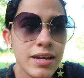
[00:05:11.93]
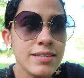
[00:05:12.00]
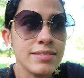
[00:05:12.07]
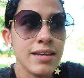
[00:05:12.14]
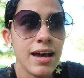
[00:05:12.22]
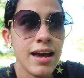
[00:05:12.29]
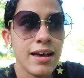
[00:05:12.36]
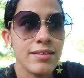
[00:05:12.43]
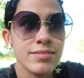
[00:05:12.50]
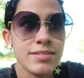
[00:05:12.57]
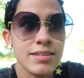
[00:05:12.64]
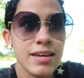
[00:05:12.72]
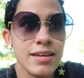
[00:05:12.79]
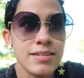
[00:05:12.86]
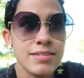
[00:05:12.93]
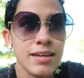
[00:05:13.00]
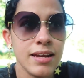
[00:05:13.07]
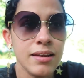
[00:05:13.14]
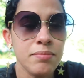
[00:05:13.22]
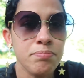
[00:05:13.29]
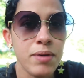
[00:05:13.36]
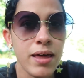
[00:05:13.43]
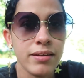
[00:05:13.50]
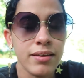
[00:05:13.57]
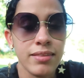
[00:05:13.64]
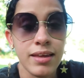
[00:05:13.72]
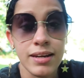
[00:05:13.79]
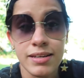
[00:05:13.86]
es Hans, que es el
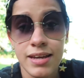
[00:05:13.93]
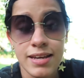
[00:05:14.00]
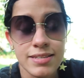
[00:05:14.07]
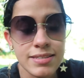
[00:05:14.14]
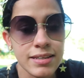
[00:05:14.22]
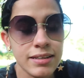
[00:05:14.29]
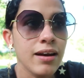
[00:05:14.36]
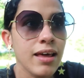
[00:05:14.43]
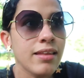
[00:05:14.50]
padre de Liesel.